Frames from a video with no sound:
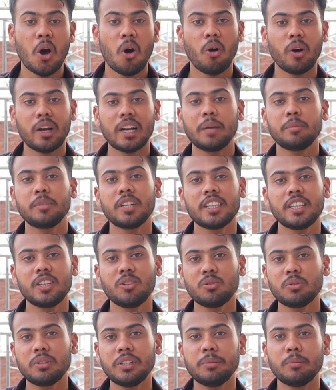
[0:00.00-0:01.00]
और आप चाहते
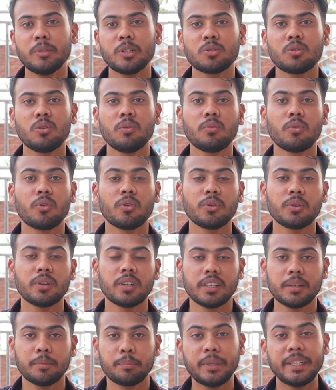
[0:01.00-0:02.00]
हैं उस इमेज को
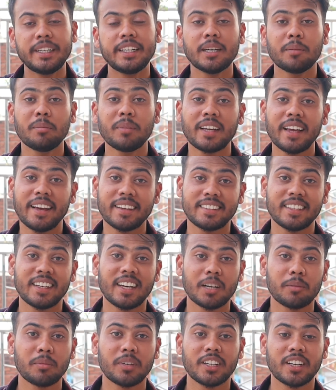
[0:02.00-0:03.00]
फोन पी में कैसे
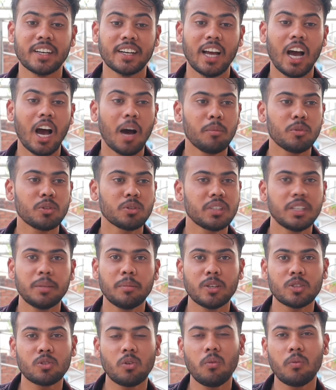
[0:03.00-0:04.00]
कन्वर्ट करें आप उस
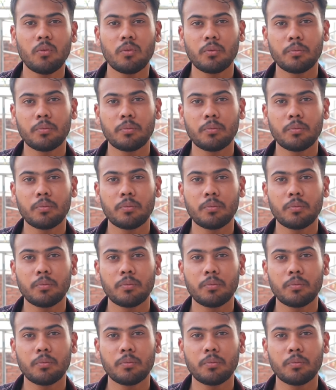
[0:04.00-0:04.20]
इमेज को